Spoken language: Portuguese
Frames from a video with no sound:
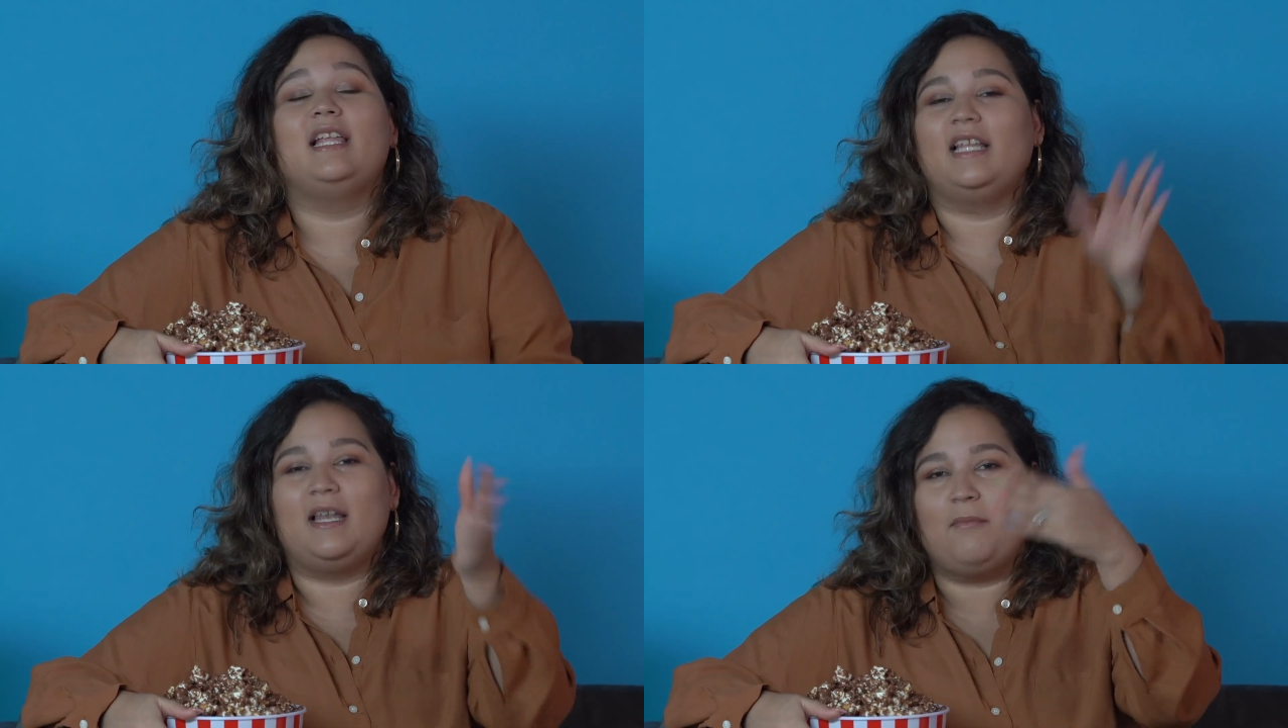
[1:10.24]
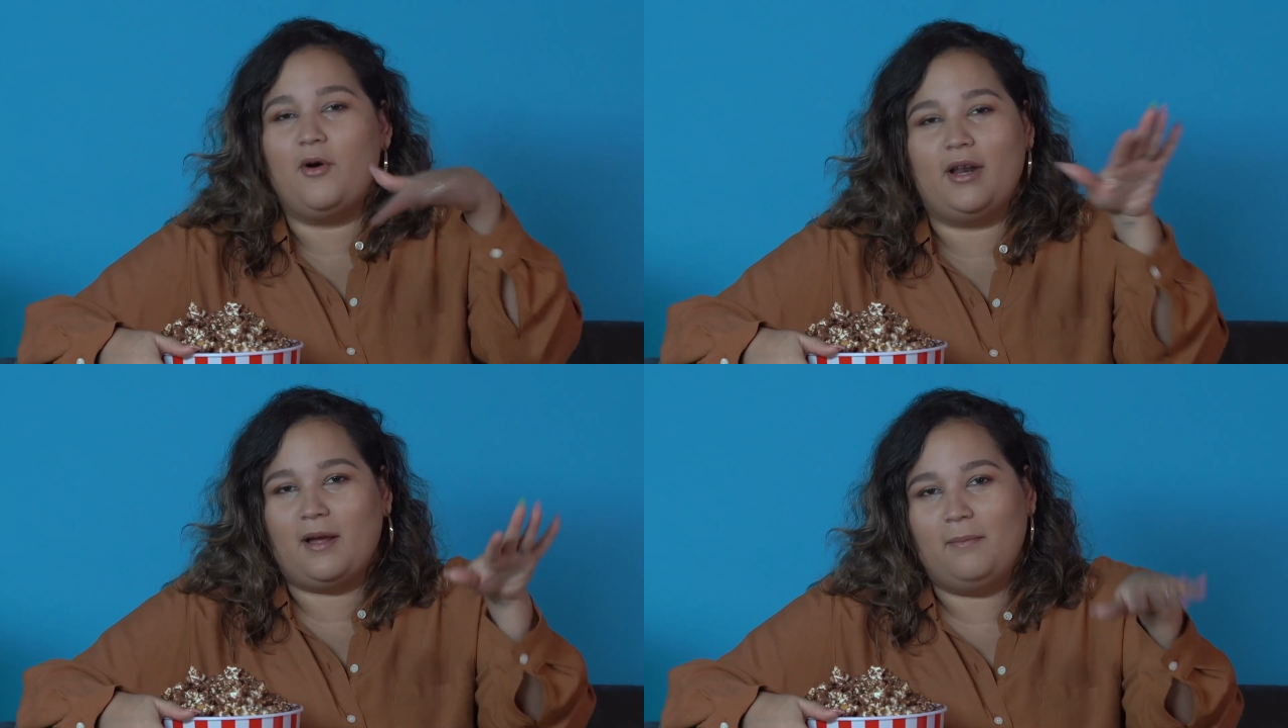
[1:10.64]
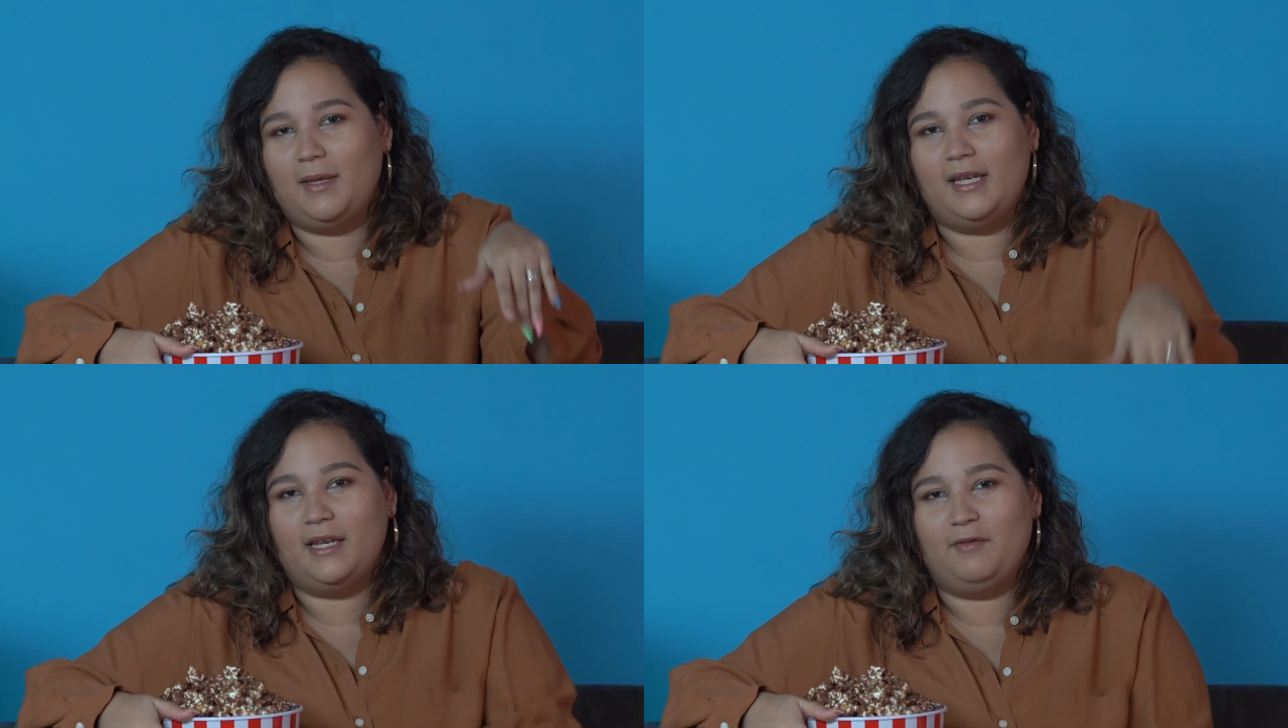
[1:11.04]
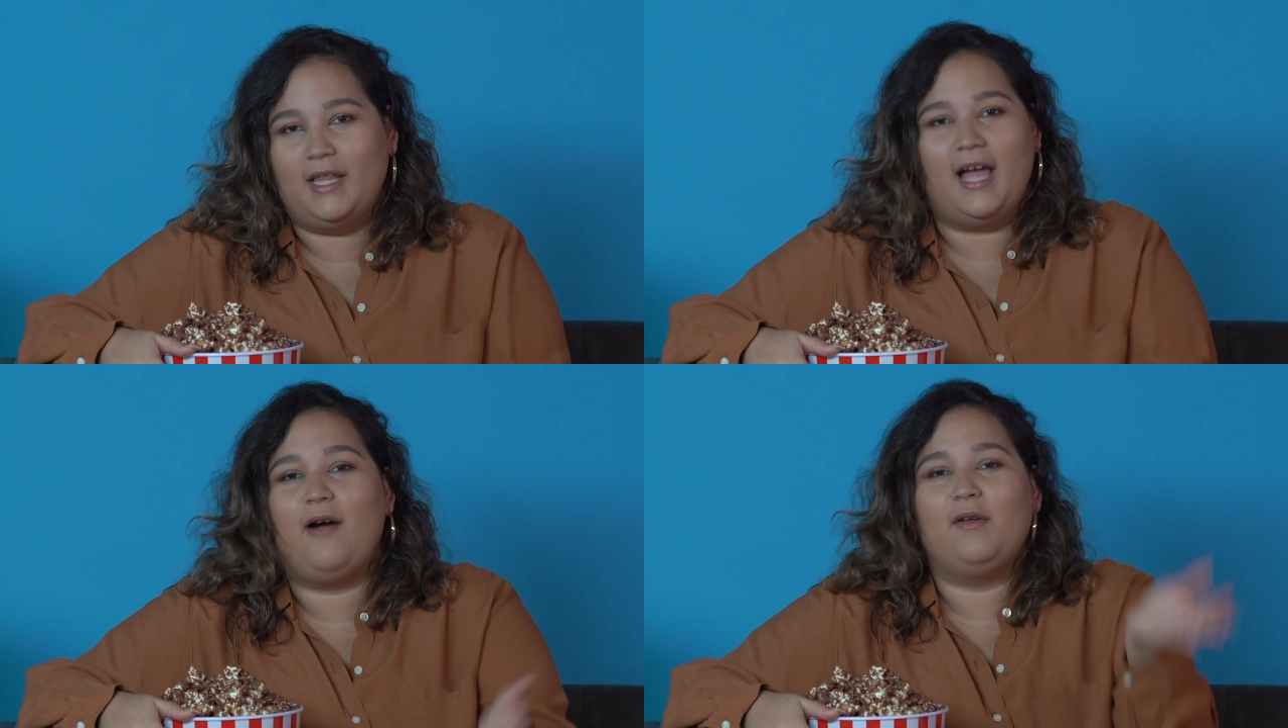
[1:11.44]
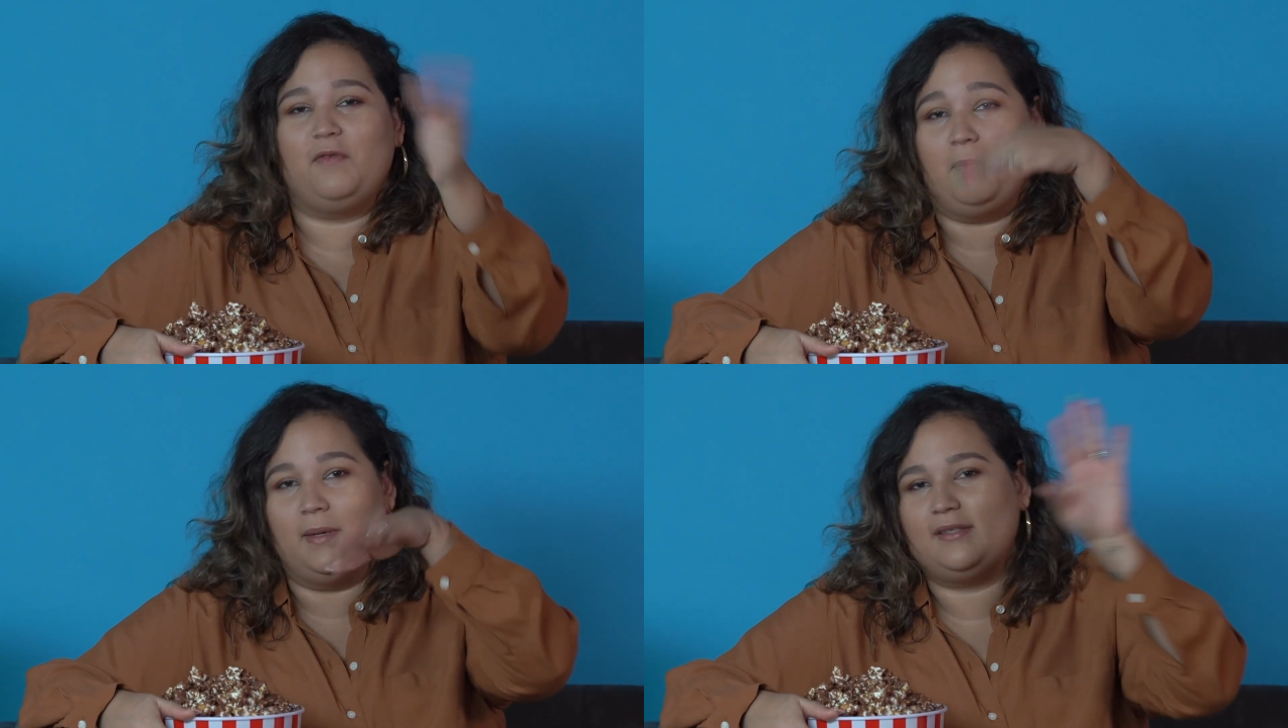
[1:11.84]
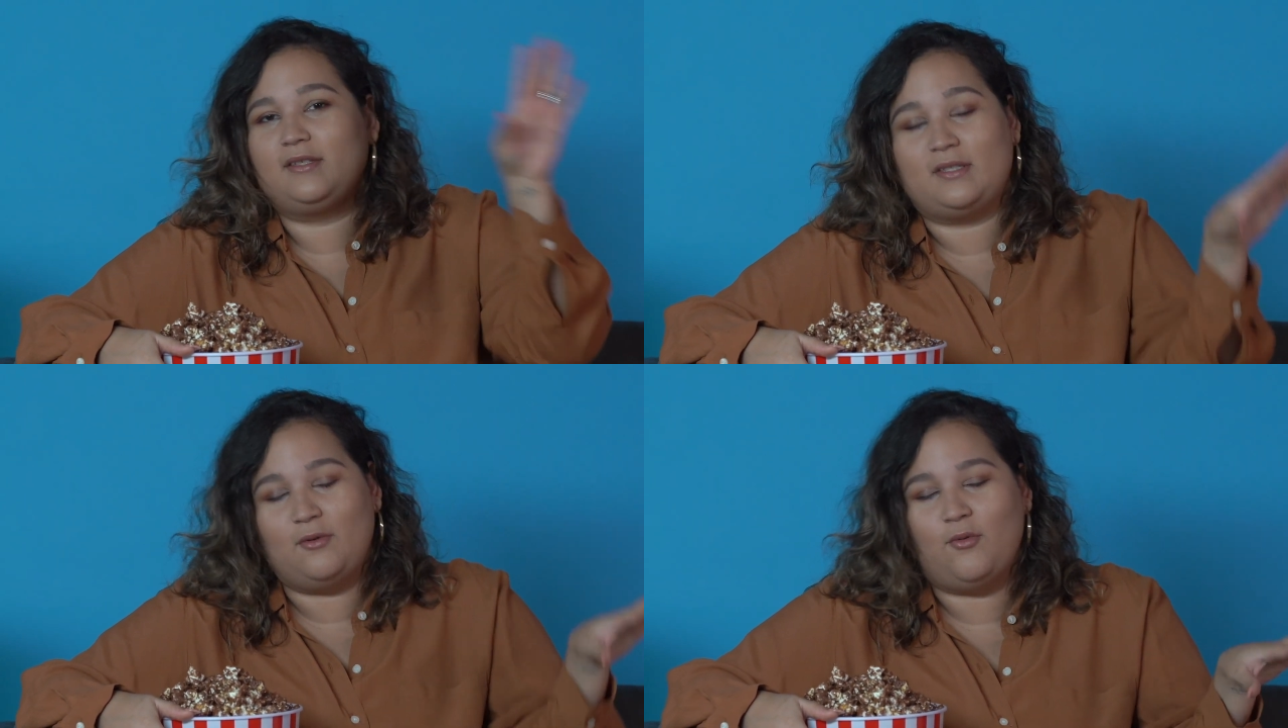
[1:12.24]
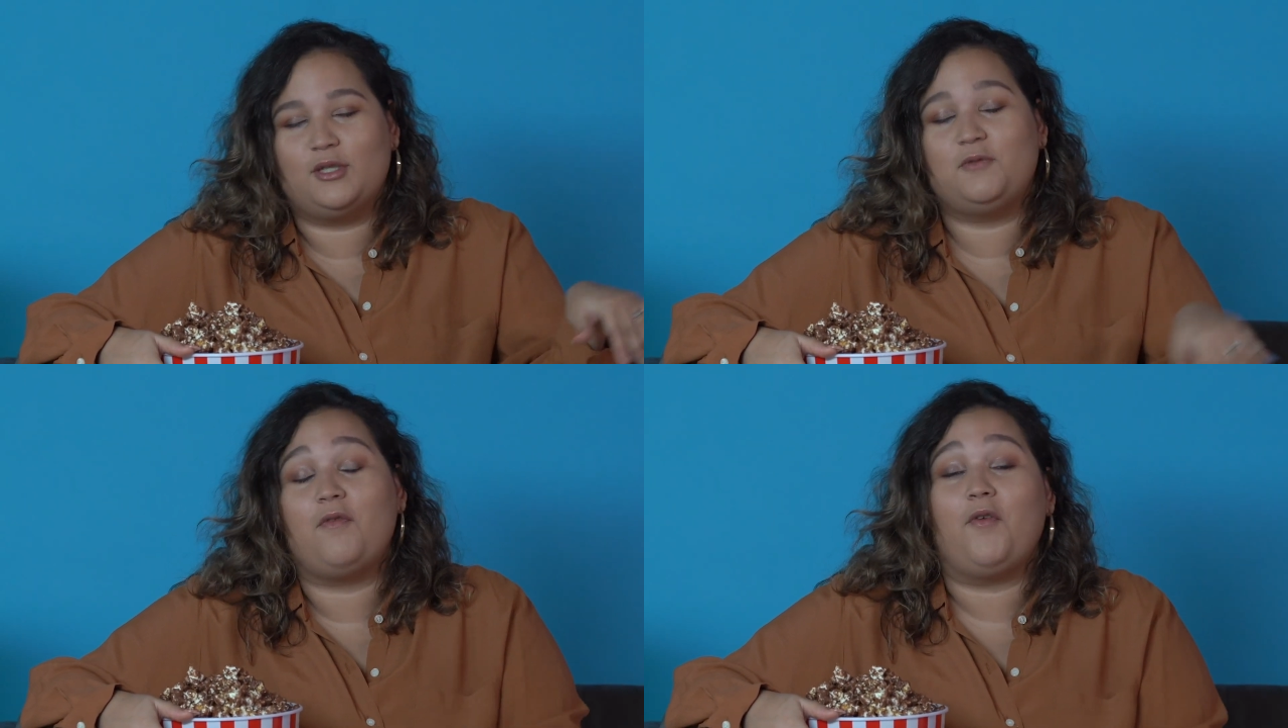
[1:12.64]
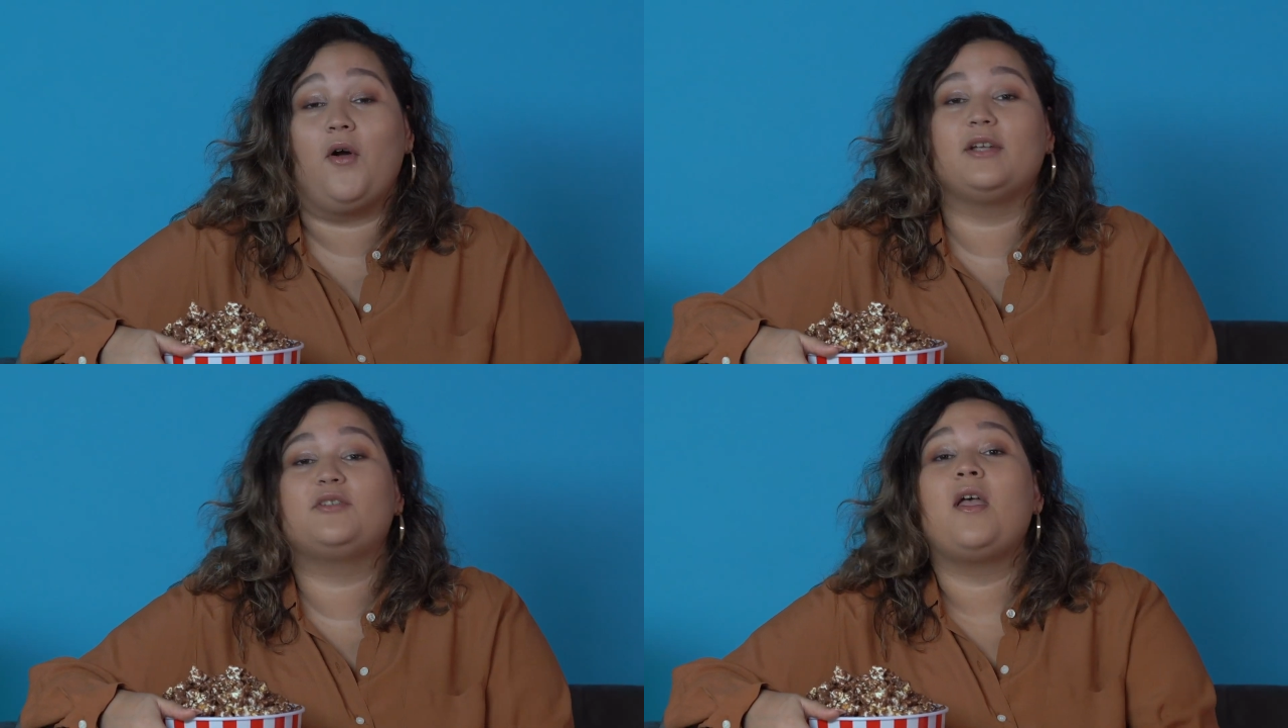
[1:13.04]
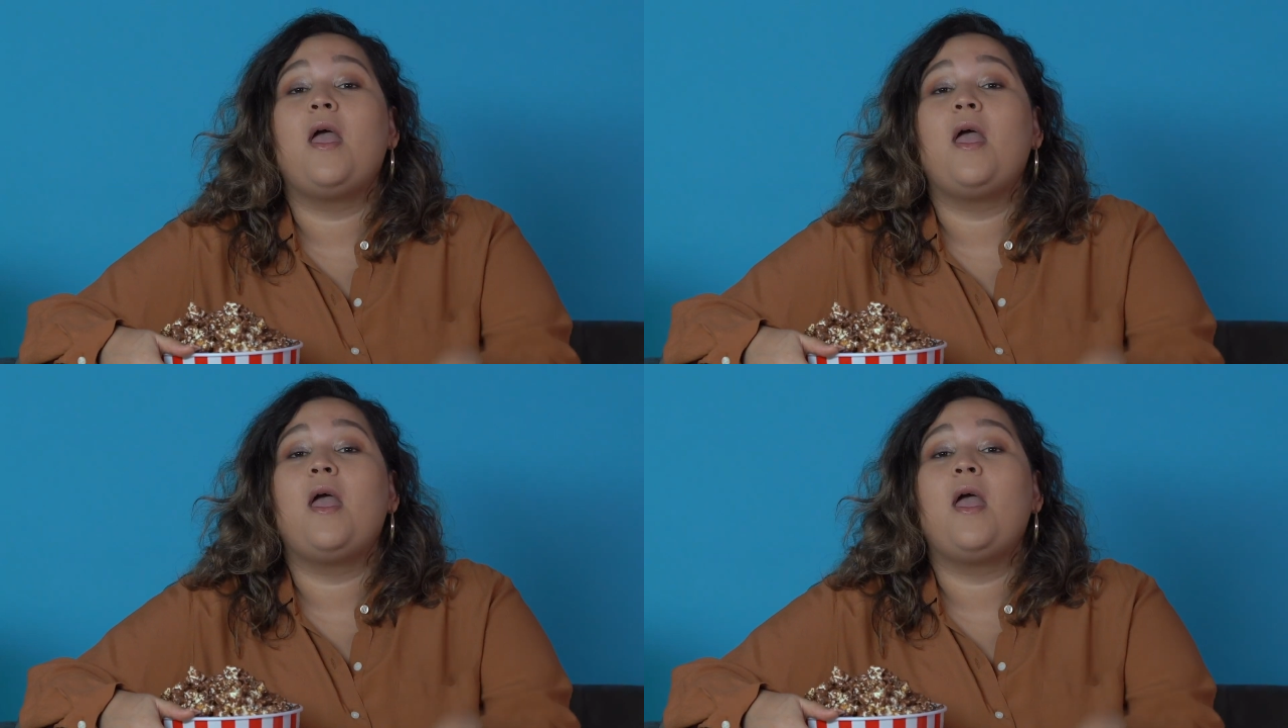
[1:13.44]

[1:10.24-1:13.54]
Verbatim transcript: ele até namora com a menina na vida real, enfim, mas são outras fofocas.